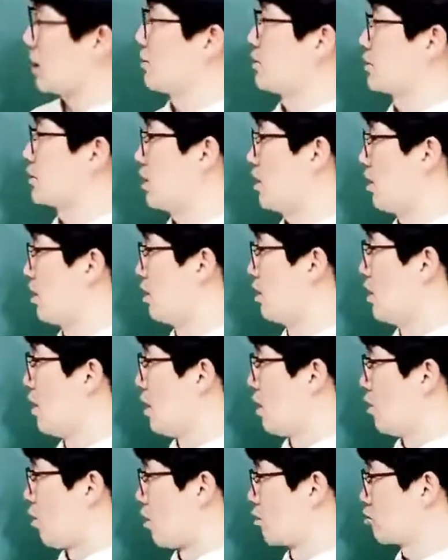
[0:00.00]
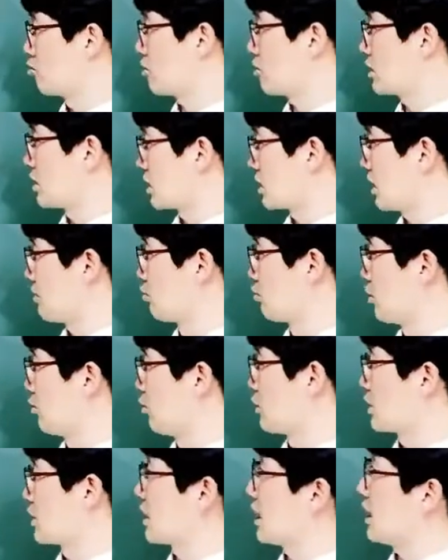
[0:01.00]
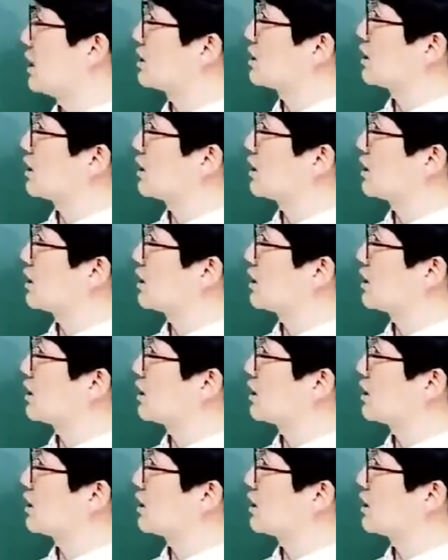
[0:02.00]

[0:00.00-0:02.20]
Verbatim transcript: 하면서 원구가 재차 물어보니까